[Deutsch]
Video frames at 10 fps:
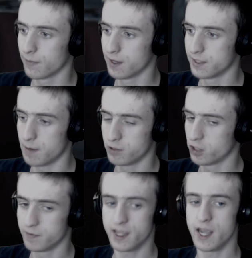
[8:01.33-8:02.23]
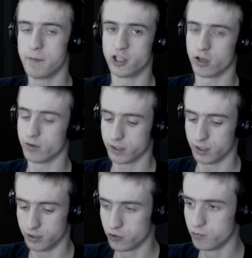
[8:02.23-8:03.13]
Das sah bestimmt episch aus.
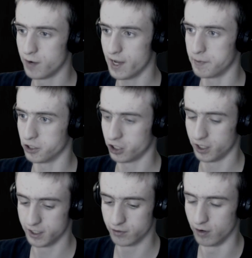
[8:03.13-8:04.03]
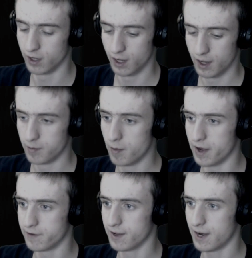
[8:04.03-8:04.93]
Super episch. So,
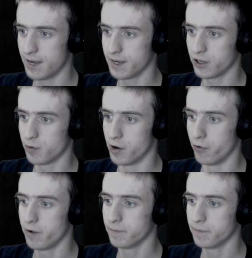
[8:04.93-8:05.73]
Moment. Wir laden gerade nochmal neu.